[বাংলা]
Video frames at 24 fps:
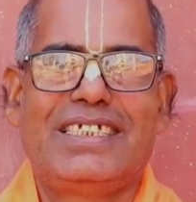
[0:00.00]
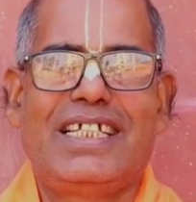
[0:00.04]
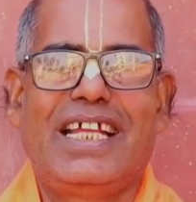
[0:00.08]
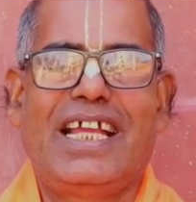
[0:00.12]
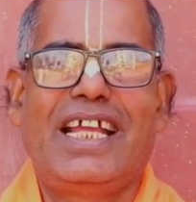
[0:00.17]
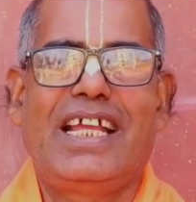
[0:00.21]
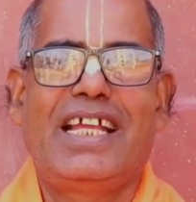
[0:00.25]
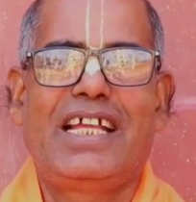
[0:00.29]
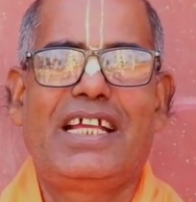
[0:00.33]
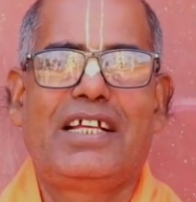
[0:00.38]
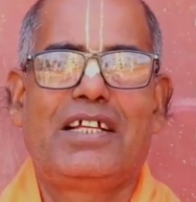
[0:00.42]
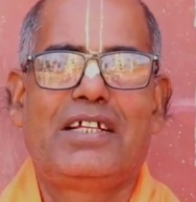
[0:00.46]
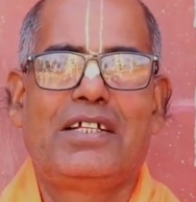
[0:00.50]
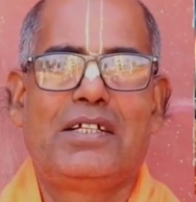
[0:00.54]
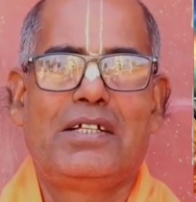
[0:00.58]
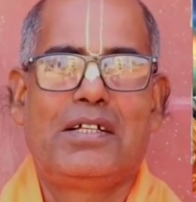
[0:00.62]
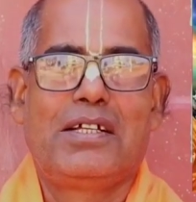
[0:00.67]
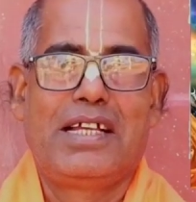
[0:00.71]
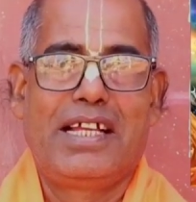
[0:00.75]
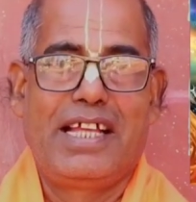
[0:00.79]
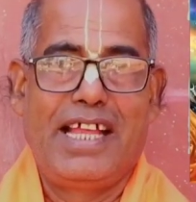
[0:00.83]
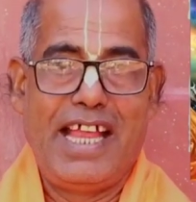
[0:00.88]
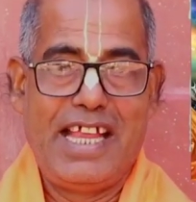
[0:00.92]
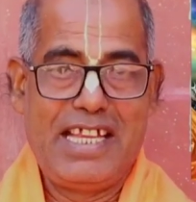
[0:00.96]
যে
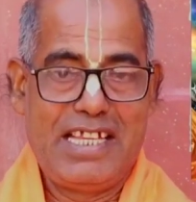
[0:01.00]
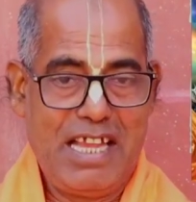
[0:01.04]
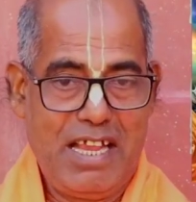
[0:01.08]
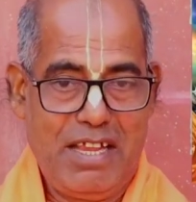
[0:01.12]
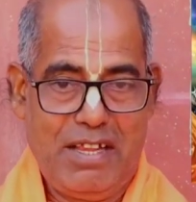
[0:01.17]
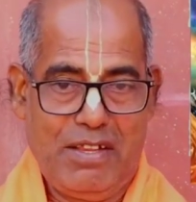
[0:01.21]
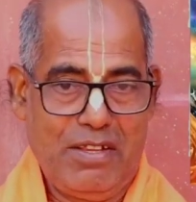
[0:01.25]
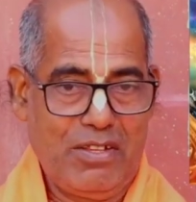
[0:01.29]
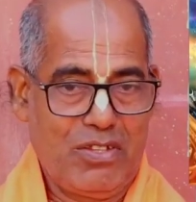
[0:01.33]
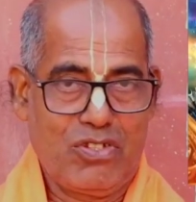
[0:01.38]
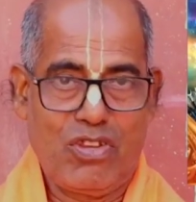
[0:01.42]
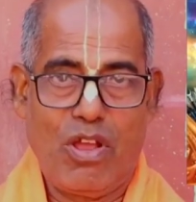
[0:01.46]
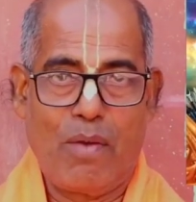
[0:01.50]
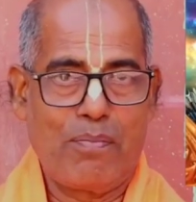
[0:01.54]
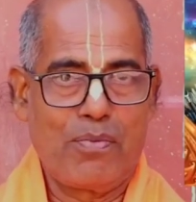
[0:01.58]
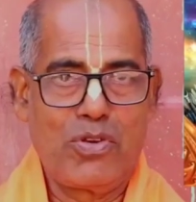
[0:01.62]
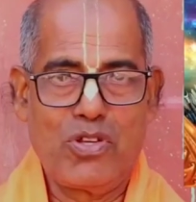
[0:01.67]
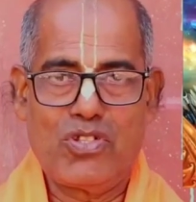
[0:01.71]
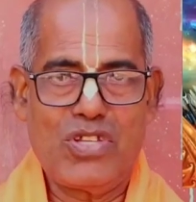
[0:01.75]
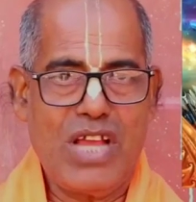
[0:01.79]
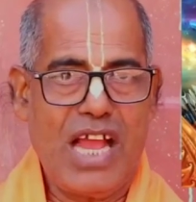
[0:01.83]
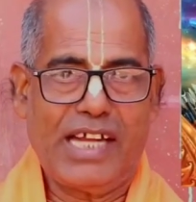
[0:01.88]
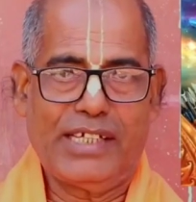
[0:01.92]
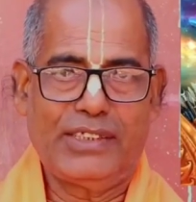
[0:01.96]
এই যে সব
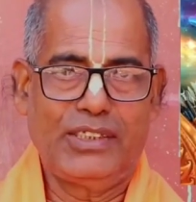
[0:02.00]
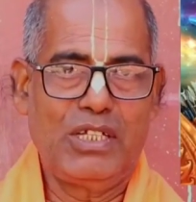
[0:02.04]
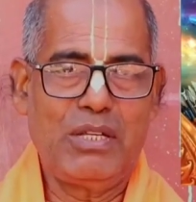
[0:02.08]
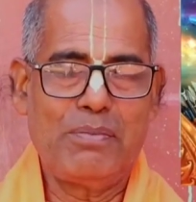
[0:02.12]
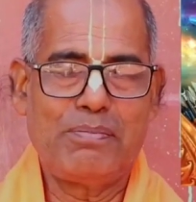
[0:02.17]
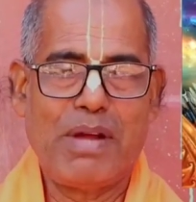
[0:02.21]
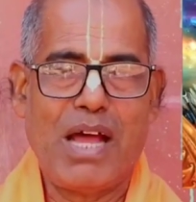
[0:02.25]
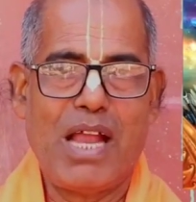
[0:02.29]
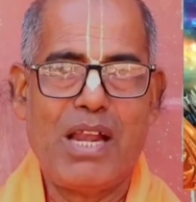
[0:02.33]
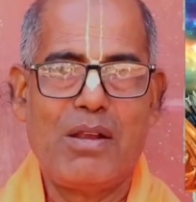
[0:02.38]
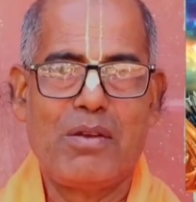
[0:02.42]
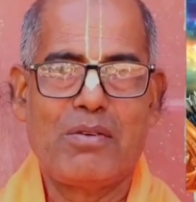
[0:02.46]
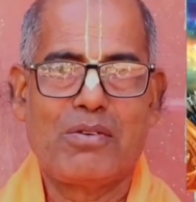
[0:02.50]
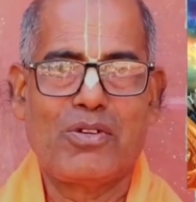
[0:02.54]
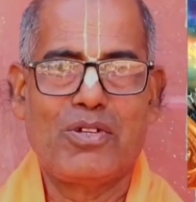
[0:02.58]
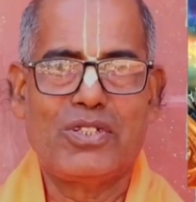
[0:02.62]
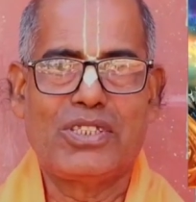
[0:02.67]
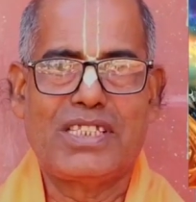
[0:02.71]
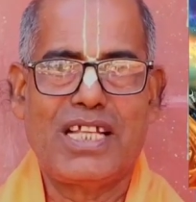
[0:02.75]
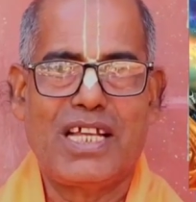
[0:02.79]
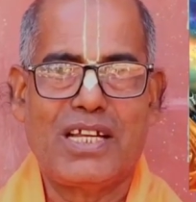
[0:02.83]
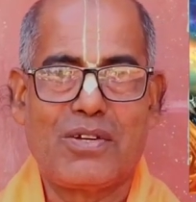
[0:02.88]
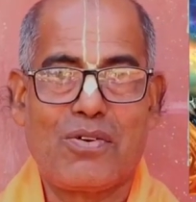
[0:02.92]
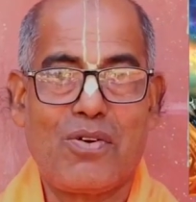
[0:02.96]
কিছু একাদশী পালন
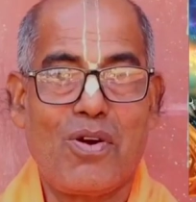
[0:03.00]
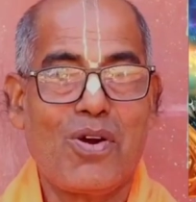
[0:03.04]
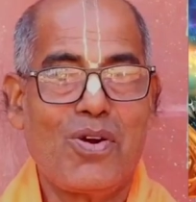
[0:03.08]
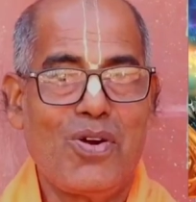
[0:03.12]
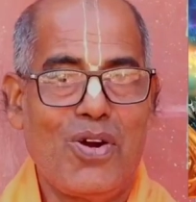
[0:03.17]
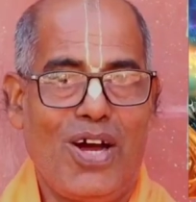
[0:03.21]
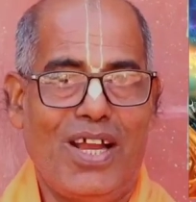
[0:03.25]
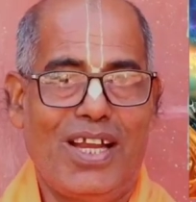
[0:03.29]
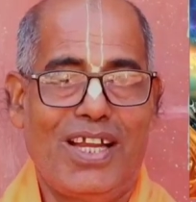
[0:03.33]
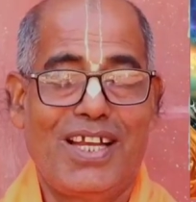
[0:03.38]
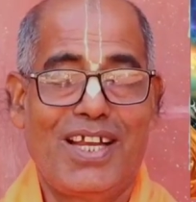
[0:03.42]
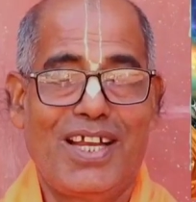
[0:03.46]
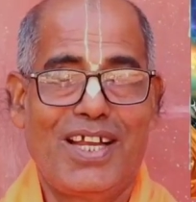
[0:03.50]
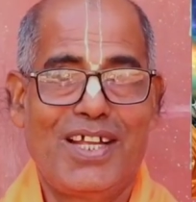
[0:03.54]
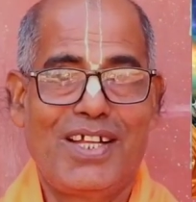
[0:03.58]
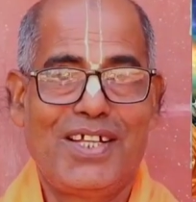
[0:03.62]
করতেন কখন